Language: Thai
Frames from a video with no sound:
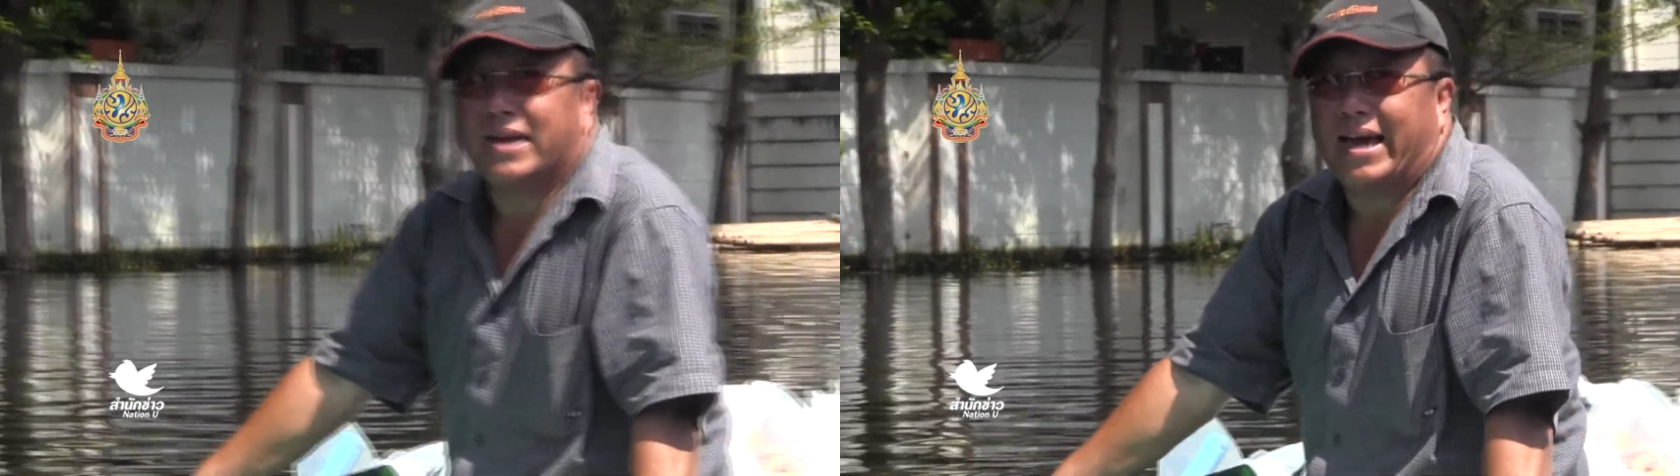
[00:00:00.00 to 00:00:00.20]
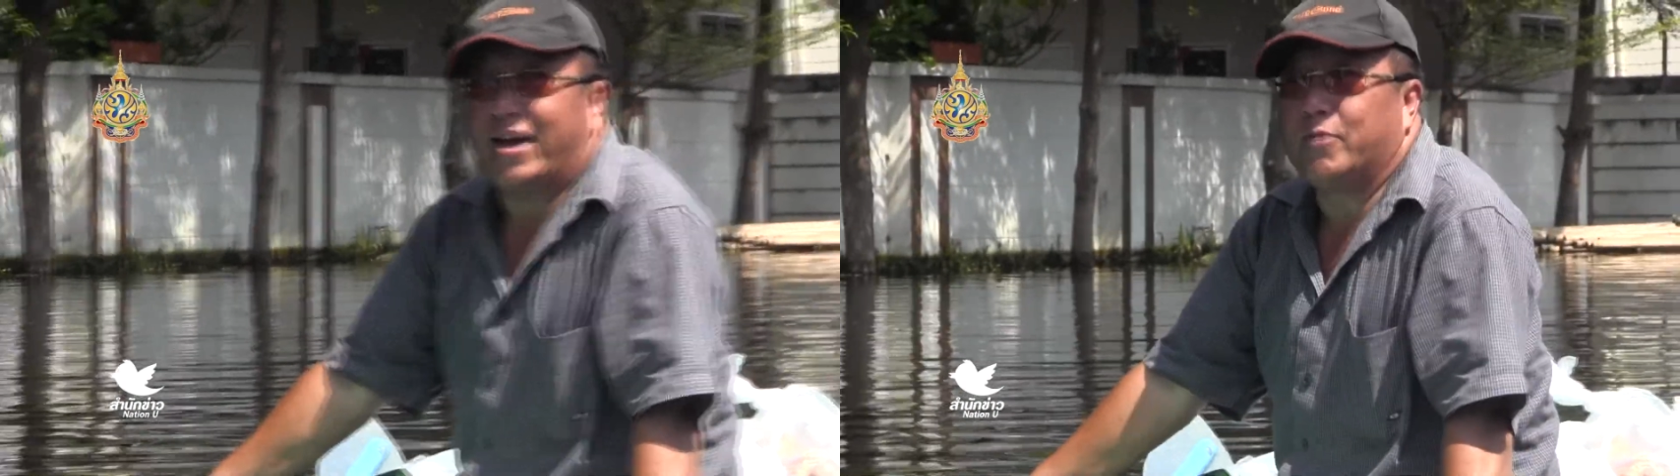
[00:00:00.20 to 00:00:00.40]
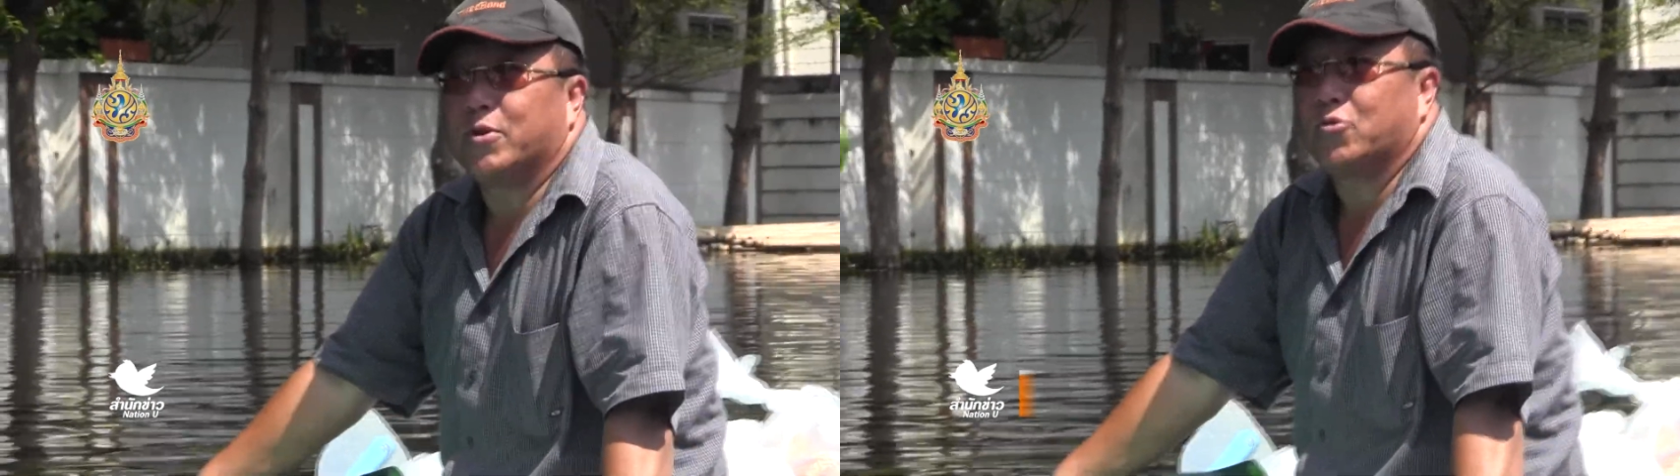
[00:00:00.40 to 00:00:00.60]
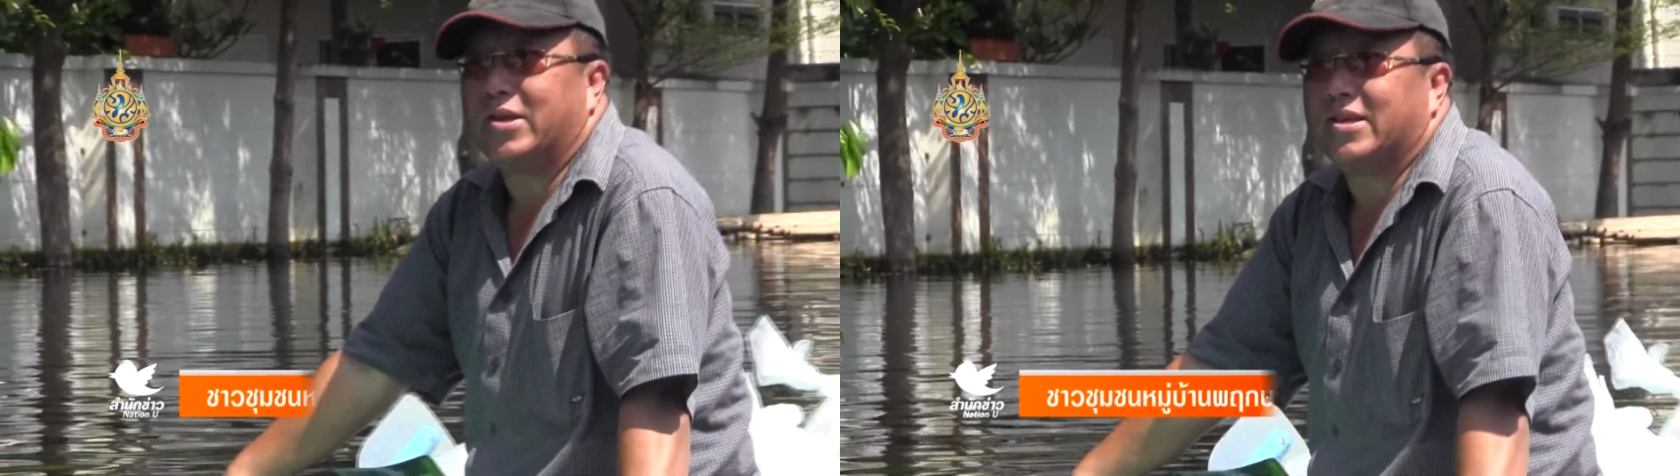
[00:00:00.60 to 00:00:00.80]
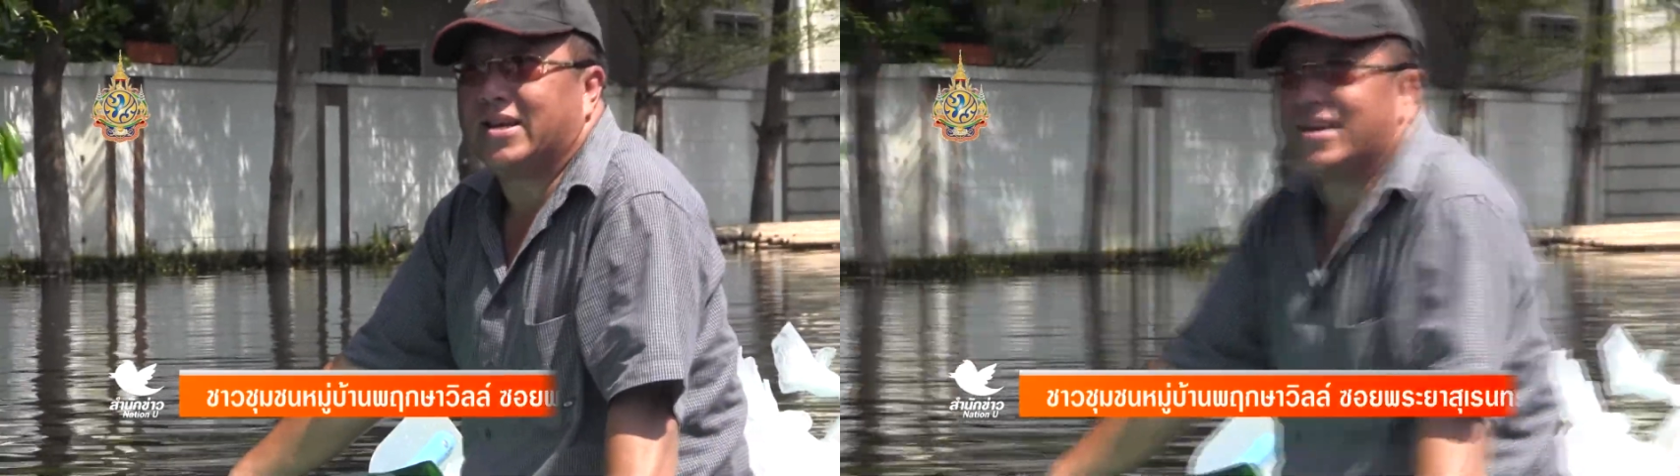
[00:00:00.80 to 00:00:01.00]
มีใครเข้ามาช่วย
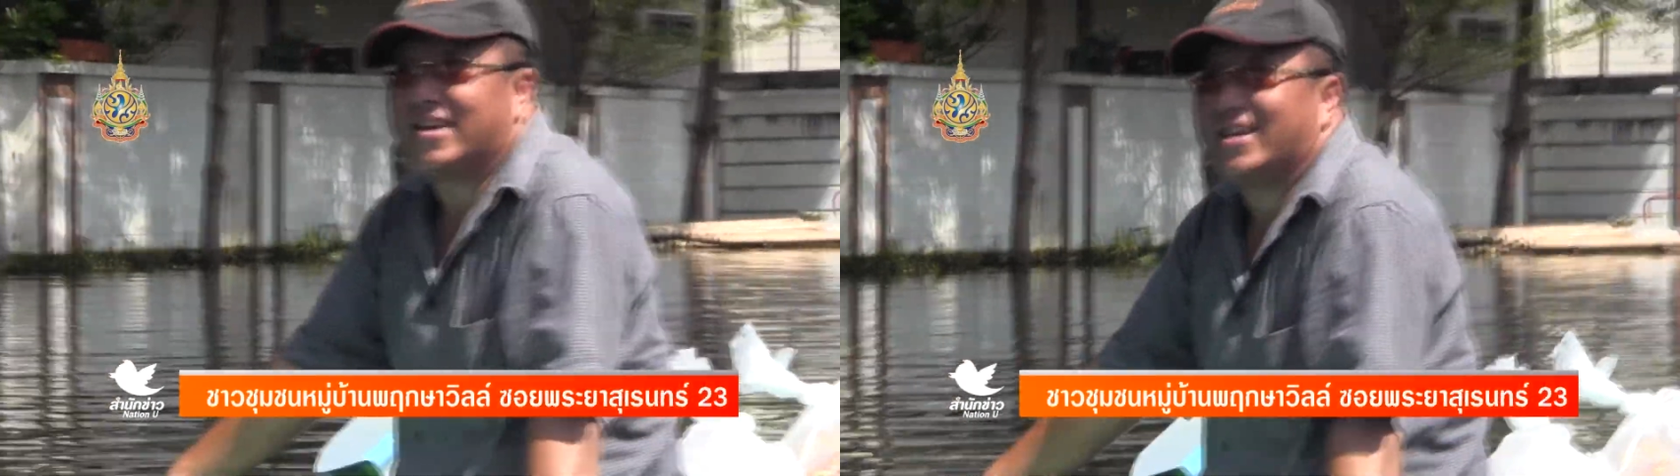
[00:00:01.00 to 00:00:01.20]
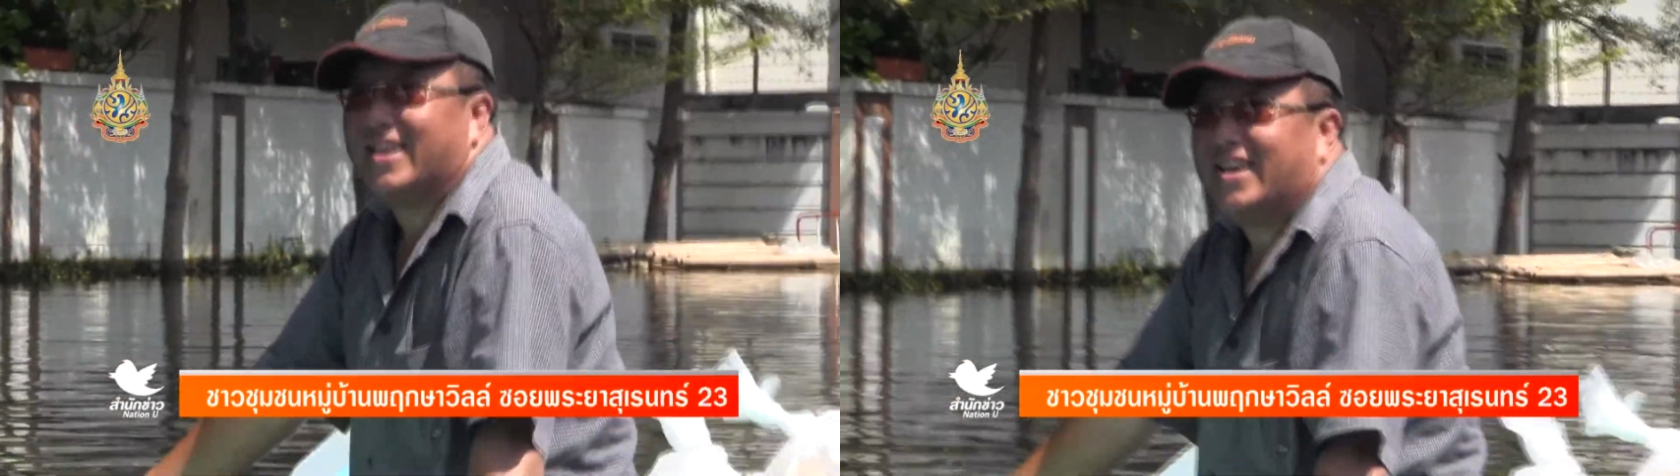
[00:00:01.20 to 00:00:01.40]
เหลือเลย